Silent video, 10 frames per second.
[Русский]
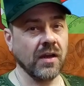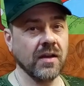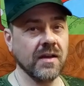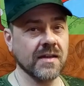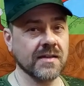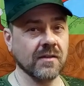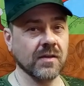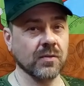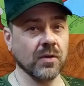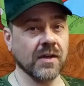И если
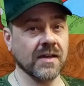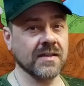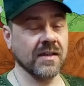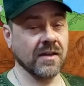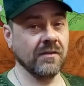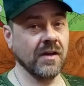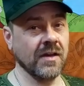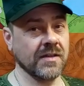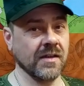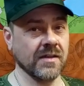вы только
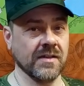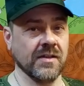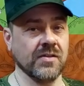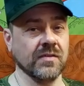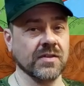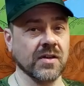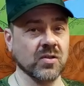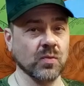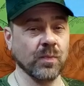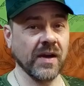остановились, значит вы
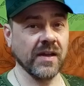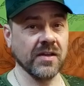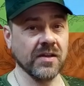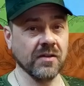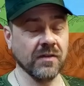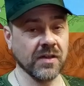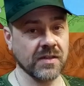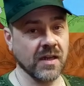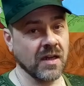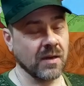сразу поедете
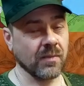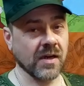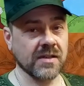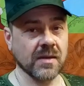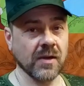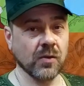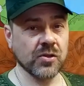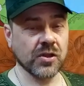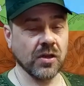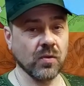вниз. Брать
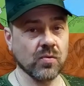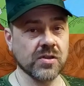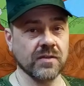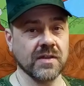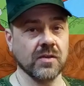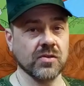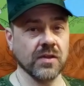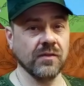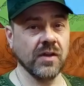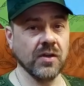самогончики уже в
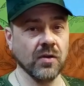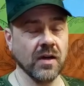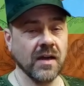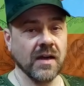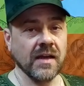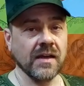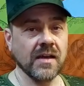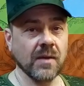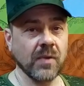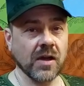следующем видео
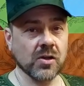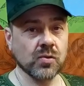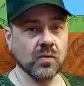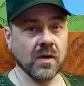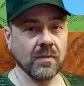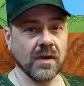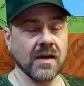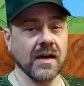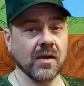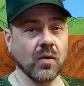я покажу вам,
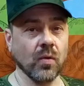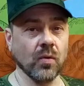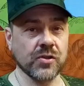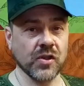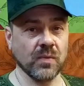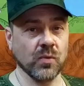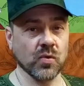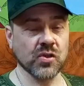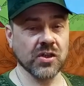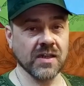как очень
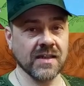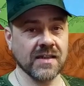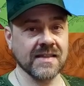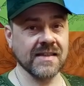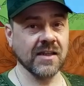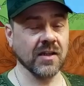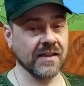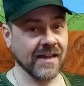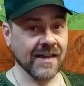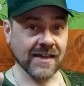бюджетно
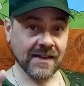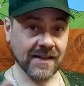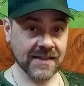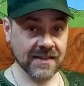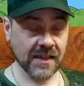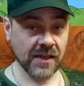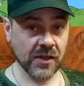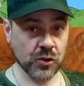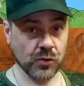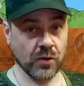сделать
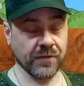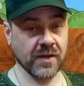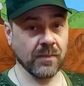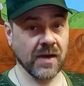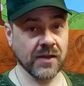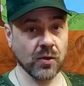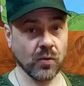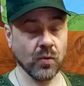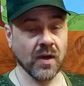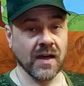настоящую
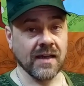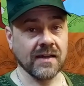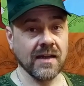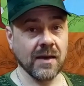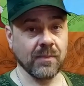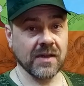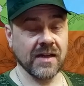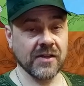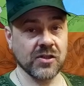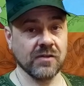автоматику для
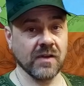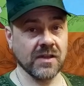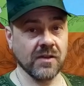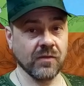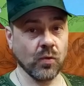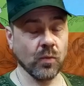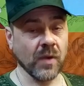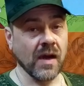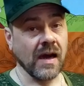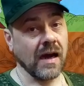подачи воды в
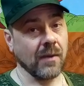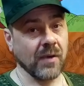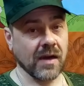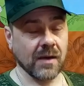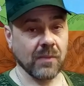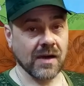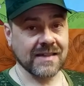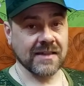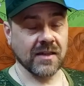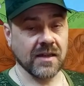куб. А пока,
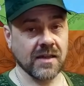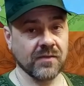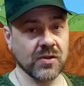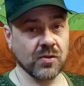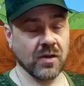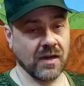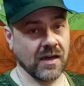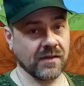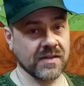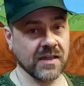братцы, на этом все.
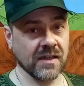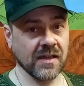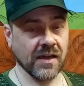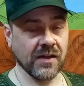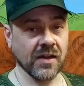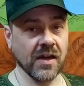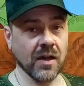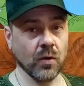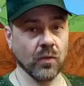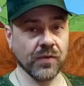Как всегда, ни
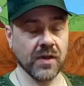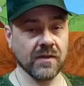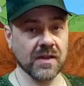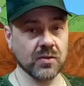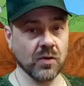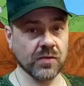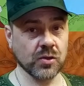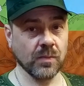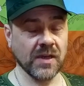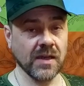голов, ни хвостов,
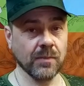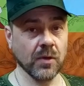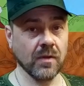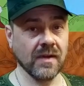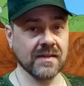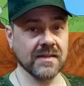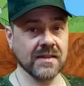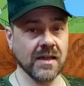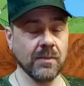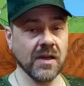чтобы не было у
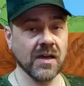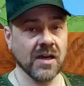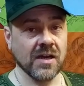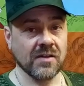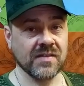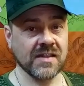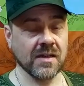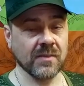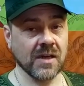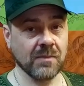вас с Эми.
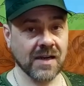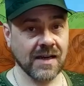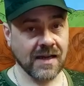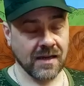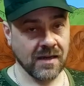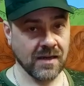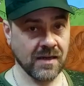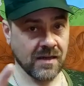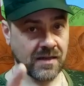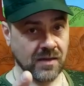Всем добра.
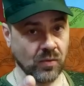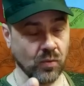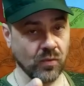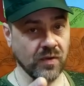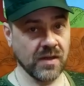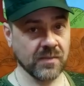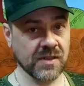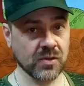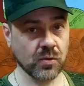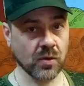
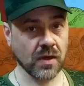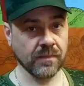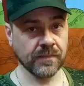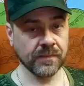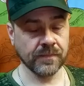Увидимся скоро.